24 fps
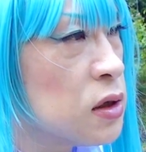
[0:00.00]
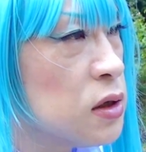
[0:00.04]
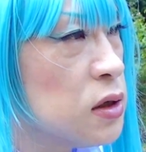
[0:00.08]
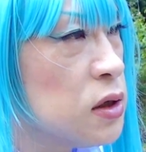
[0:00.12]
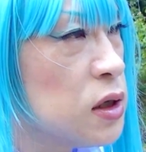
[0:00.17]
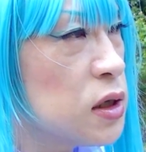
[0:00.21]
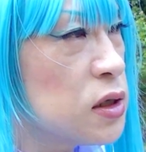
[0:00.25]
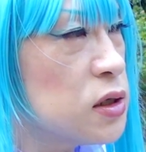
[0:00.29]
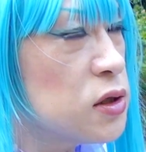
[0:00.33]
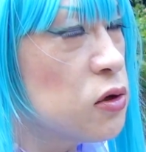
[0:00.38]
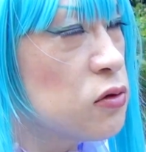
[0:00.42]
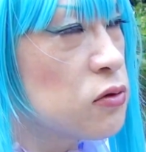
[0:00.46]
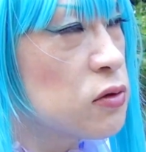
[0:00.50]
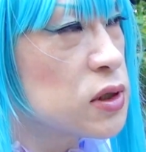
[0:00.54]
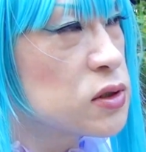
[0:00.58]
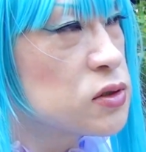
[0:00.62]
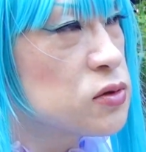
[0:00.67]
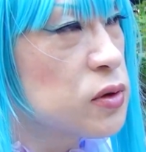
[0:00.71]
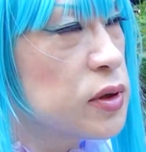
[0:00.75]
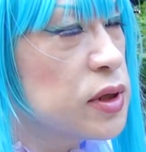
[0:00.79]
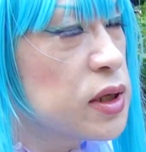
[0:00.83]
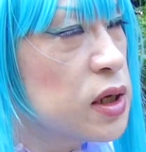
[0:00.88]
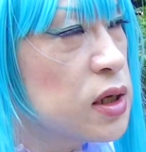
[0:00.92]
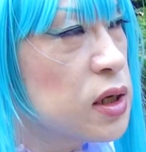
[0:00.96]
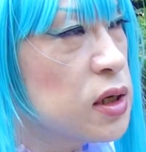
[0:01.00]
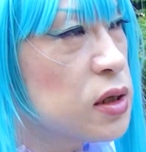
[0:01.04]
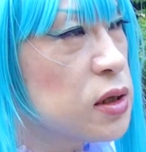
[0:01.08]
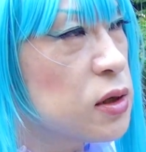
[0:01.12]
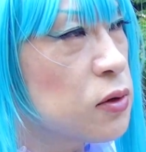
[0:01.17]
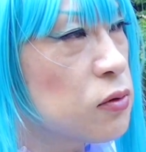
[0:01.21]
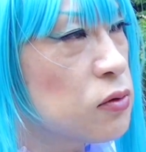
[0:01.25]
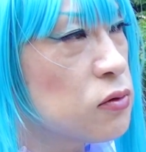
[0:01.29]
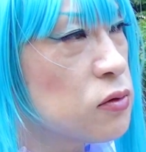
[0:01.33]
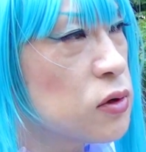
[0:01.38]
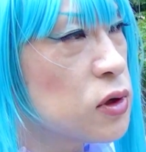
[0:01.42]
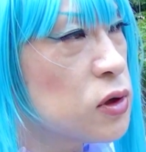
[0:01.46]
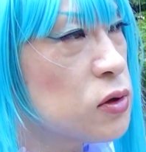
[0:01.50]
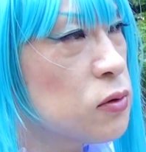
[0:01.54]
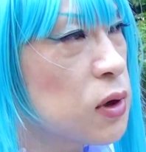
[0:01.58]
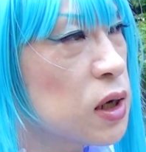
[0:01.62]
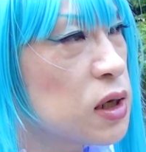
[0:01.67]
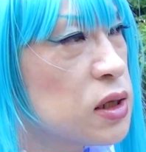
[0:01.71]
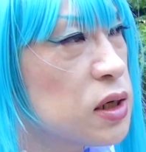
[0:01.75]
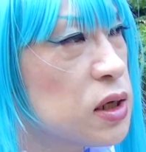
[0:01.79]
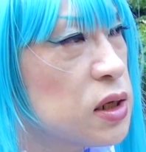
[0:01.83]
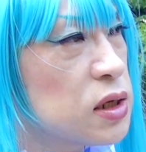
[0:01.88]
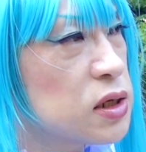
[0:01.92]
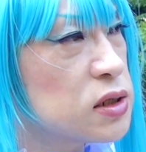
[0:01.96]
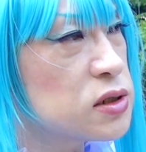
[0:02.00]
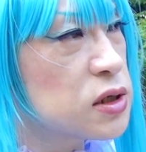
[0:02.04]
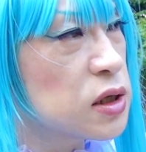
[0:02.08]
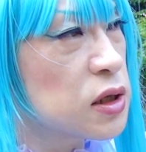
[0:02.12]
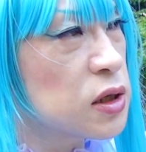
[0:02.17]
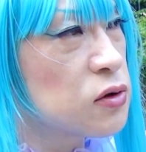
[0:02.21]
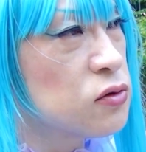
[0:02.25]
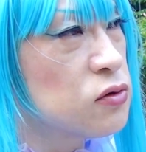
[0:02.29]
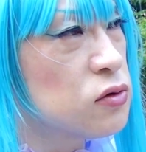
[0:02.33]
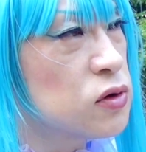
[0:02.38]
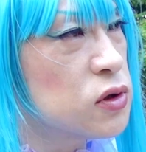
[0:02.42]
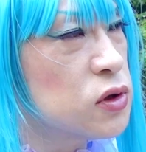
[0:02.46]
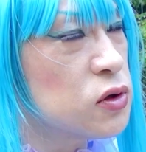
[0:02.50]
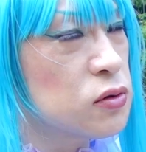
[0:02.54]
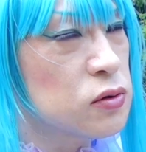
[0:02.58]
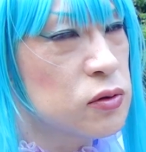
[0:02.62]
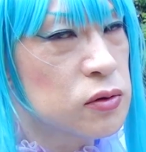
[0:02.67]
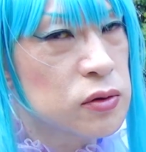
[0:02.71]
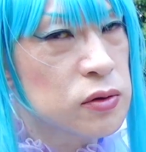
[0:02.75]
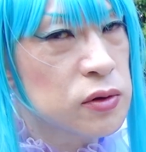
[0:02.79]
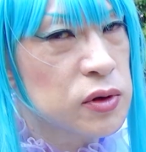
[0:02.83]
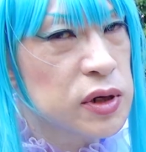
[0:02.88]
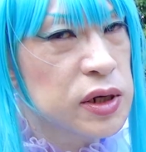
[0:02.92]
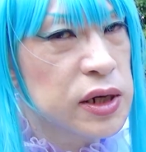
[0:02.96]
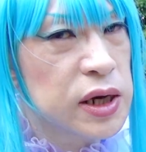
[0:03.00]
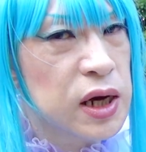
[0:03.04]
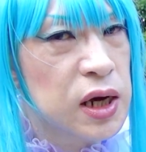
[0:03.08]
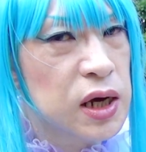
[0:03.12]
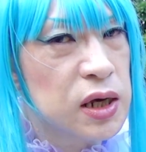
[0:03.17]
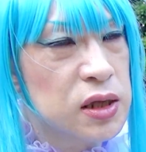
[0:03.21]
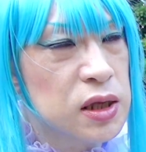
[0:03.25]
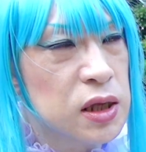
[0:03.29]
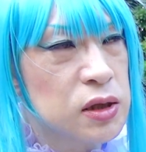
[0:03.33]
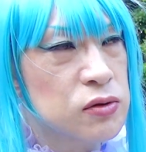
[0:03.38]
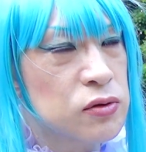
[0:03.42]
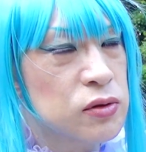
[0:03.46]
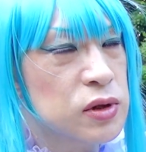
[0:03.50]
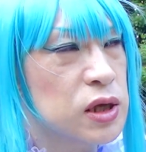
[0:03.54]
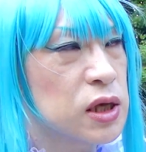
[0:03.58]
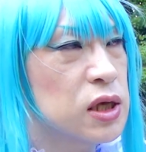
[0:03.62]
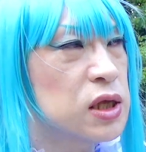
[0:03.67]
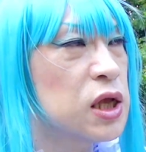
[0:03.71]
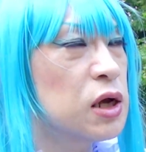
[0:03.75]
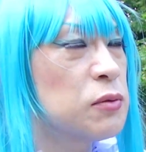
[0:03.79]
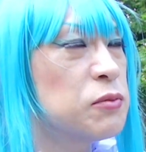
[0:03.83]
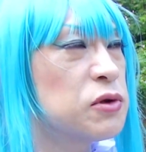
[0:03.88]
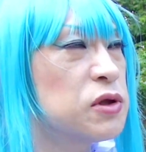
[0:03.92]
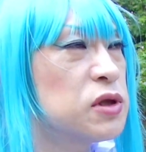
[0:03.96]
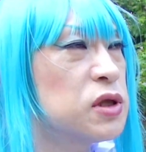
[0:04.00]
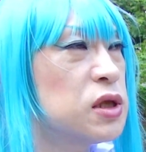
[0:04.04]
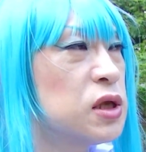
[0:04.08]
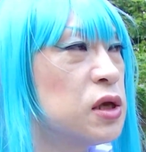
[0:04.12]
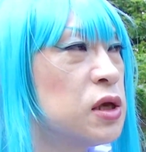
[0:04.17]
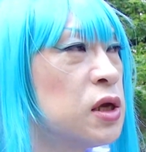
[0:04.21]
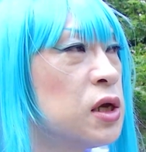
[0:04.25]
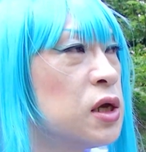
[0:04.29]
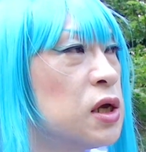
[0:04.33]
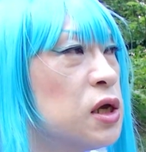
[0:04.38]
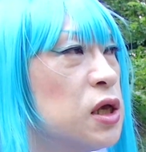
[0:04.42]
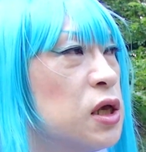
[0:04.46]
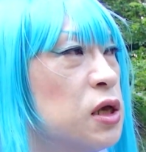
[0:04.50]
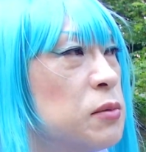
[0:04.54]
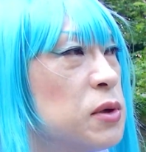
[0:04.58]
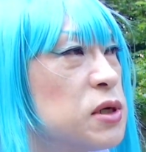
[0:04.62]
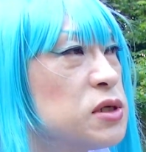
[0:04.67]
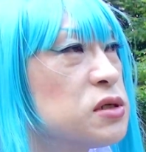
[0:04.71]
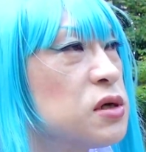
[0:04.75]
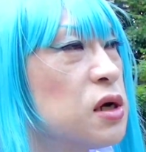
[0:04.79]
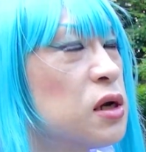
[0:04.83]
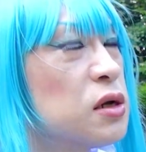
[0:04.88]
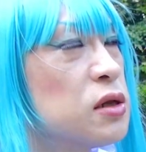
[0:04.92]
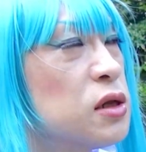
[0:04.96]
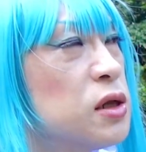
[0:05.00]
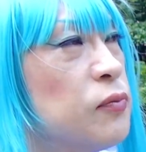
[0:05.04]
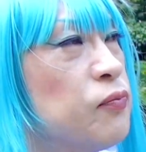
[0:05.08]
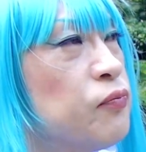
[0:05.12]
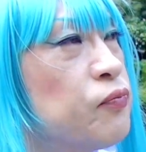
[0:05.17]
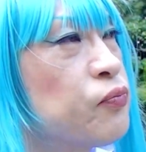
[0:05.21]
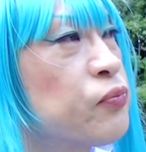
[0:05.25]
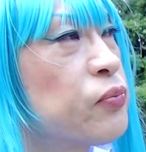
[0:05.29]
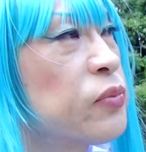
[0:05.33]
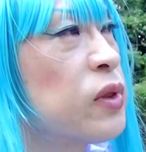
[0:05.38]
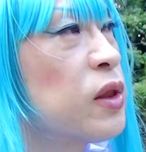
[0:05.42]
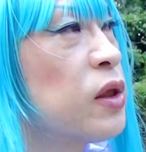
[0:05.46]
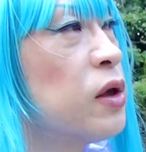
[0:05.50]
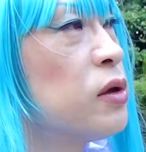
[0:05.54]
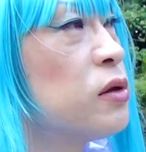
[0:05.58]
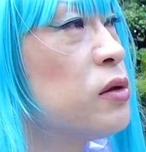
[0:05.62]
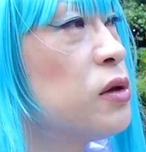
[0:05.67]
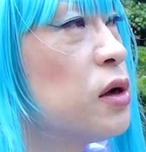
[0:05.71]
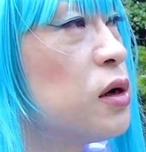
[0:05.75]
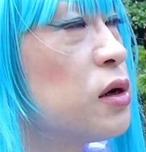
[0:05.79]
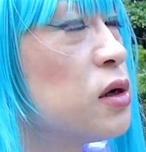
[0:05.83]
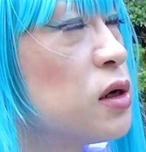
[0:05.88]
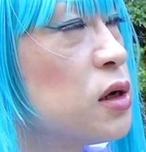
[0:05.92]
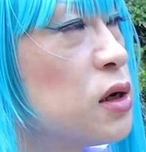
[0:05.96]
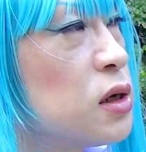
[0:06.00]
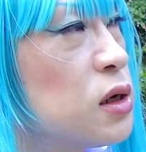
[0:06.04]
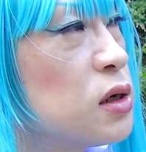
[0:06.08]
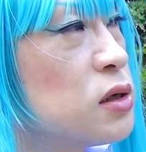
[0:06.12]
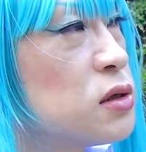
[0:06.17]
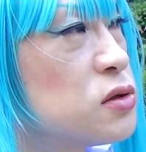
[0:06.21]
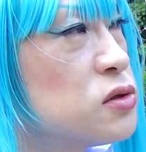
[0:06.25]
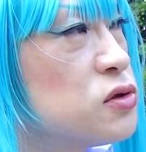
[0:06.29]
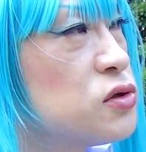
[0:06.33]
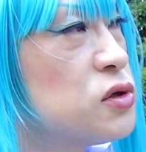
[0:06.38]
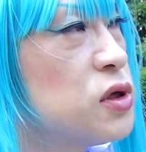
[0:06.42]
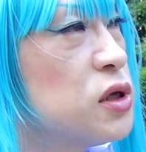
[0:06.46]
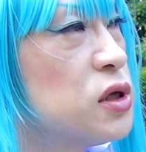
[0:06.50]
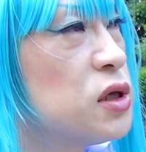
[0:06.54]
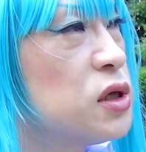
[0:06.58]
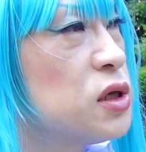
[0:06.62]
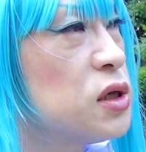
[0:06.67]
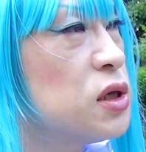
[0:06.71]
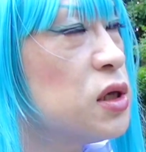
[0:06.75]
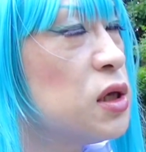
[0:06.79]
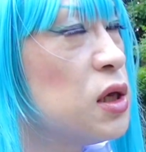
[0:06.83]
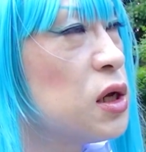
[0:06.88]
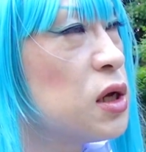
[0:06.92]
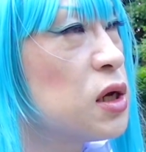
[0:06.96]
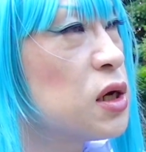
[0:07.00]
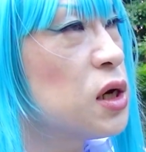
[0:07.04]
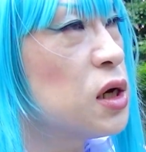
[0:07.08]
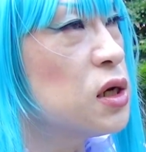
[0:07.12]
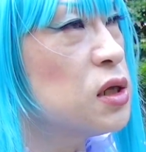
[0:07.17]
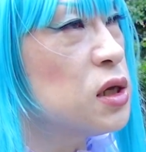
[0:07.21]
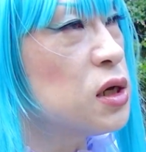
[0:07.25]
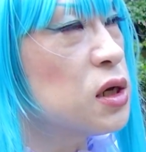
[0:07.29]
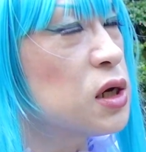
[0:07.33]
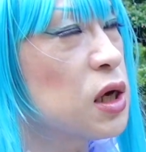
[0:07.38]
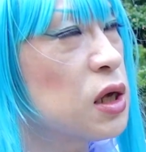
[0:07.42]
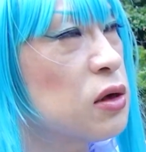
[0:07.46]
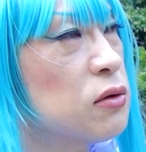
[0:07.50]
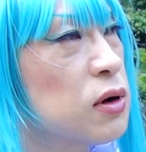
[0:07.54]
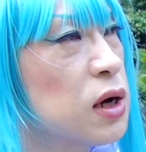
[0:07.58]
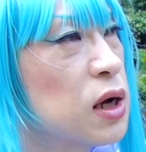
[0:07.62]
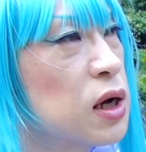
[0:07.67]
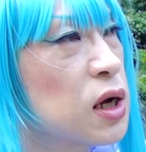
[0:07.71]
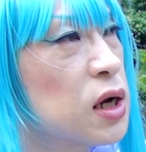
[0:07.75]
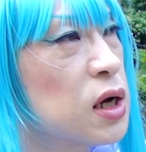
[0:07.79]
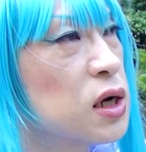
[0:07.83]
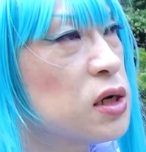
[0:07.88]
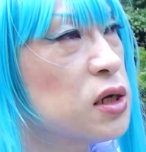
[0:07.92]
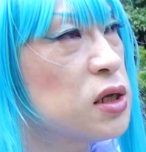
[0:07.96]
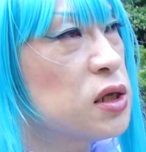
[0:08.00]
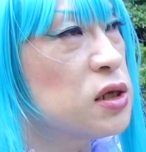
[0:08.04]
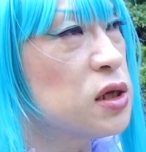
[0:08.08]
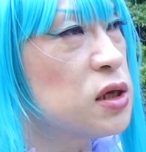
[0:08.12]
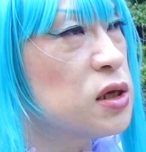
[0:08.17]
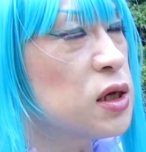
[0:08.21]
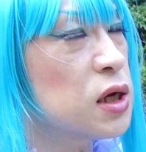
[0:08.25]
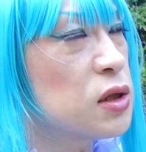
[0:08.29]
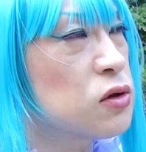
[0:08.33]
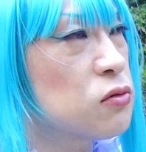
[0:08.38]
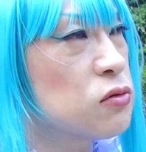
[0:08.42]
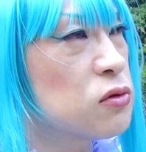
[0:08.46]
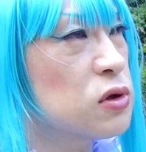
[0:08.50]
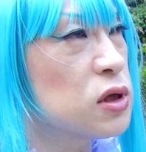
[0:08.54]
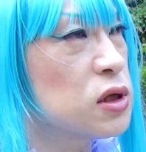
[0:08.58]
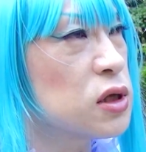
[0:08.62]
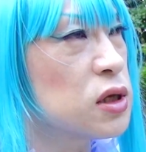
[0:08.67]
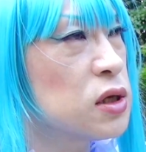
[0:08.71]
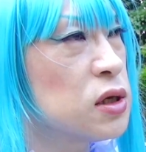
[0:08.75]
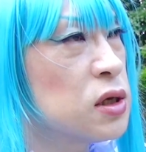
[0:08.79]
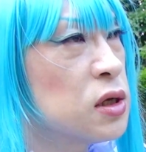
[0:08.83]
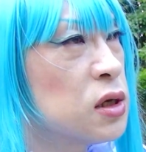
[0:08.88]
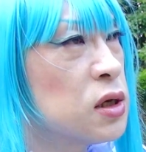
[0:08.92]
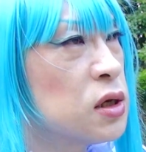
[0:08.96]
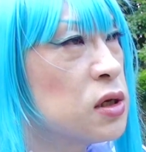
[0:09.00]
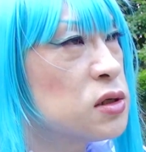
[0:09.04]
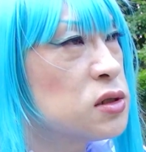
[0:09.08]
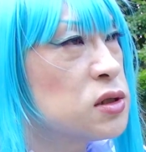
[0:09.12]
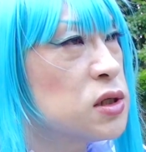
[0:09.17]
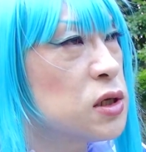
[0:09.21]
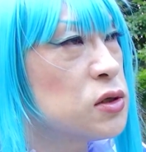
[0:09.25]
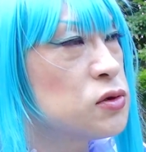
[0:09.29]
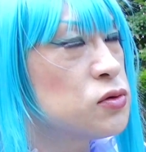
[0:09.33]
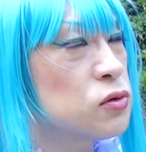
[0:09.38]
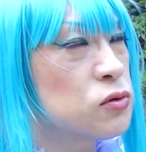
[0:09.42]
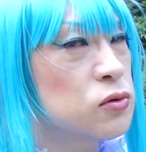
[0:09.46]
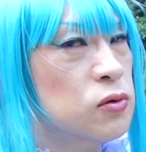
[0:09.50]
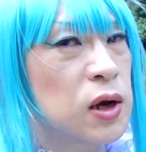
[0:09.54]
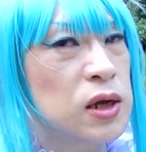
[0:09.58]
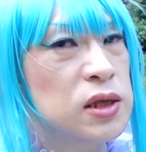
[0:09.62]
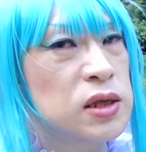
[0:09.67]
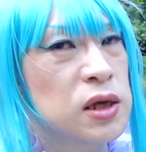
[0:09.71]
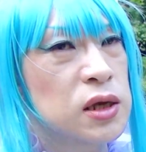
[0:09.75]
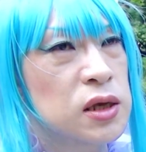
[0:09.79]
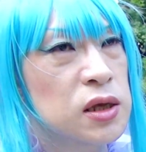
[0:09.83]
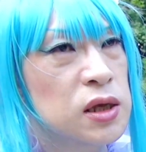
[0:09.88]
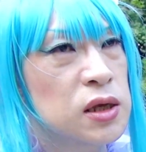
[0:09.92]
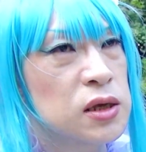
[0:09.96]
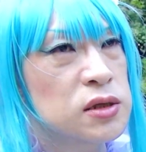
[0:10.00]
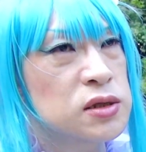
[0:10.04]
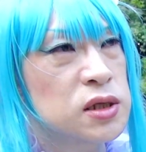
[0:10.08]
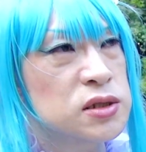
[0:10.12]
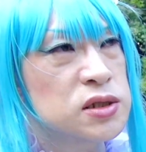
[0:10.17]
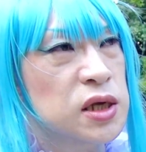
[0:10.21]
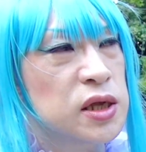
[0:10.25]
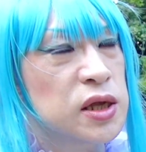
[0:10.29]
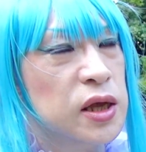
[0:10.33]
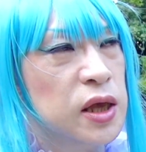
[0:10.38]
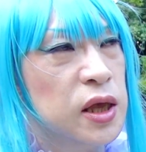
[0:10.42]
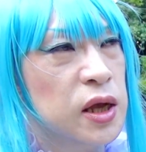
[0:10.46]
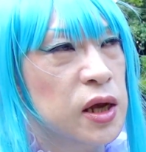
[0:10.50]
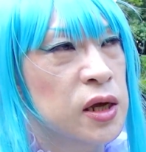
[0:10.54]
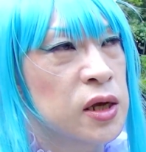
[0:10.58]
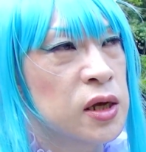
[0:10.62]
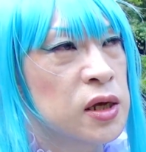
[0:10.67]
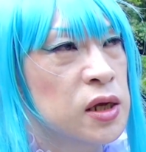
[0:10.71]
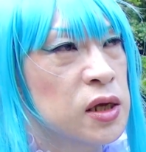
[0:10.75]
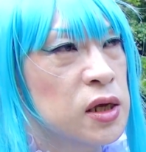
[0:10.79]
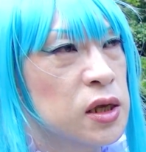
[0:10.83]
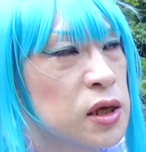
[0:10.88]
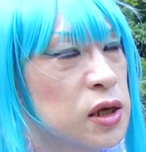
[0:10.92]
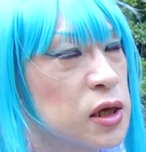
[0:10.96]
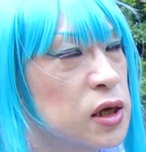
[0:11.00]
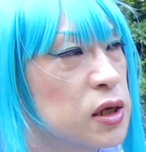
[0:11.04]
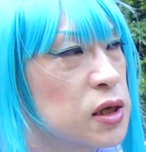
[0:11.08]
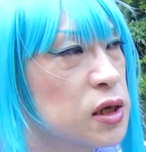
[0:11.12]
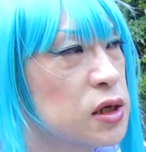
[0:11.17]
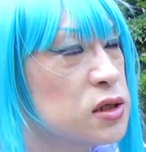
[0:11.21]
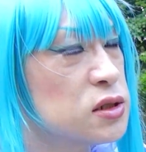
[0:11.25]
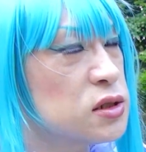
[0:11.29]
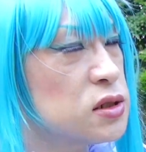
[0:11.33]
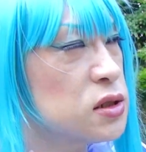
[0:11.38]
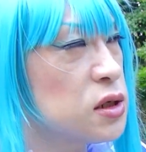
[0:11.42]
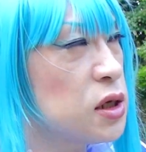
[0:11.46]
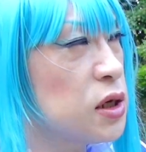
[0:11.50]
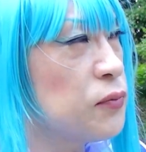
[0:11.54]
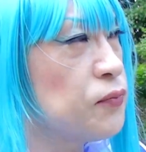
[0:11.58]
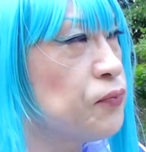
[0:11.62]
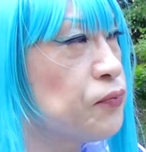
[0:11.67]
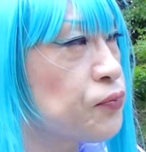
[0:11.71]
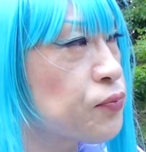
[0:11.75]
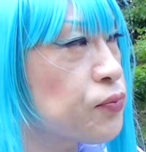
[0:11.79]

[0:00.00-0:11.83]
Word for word: 家っていうのはそれなりにねこの人が出入りしてね空気を入れ替えないとね傷むって言いますからねだから月に1回2回は管理人雇ってね清掃とか点検させなきゃいけないしね